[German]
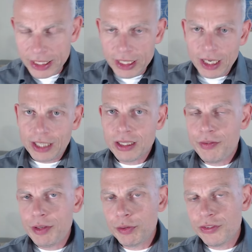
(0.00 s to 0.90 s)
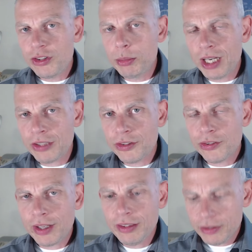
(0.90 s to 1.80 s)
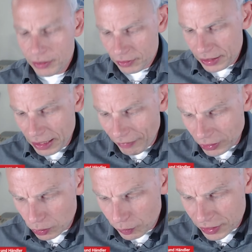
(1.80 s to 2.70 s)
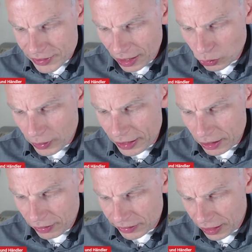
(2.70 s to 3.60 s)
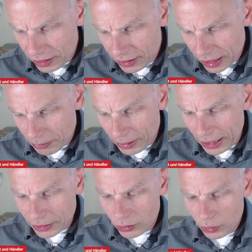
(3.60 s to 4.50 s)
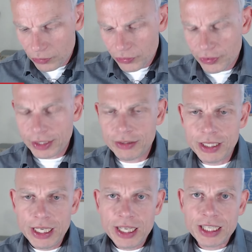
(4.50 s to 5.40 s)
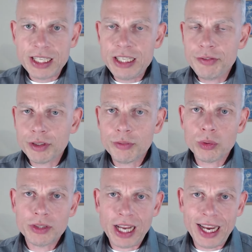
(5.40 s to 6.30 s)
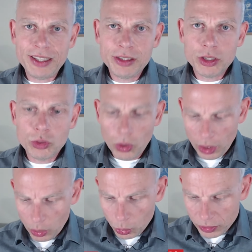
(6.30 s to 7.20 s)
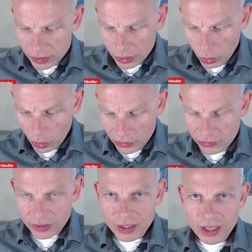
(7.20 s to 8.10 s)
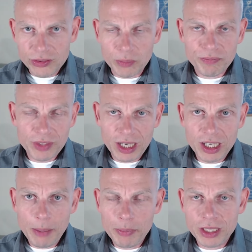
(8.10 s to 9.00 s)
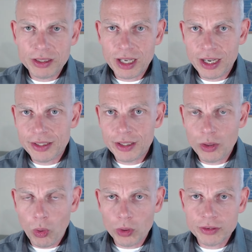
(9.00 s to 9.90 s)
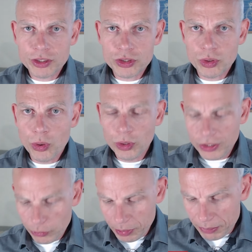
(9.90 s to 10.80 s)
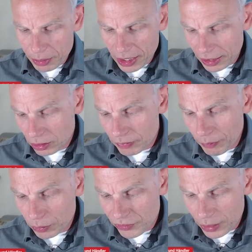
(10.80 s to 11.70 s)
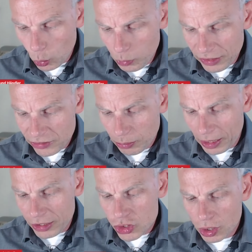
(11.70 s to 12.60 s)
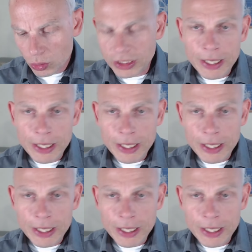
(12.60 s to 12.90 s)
ein Gewinn von 87 Cent. Die Erwartungen für das aktuelle Quartal lagen bei 98 Cent. Geliefert wurden 1,19 Dollar. Also da gab man einen ordentlichen Earnings Beat bekannt. Und wenn wir uns den Umsatz mal anschauen,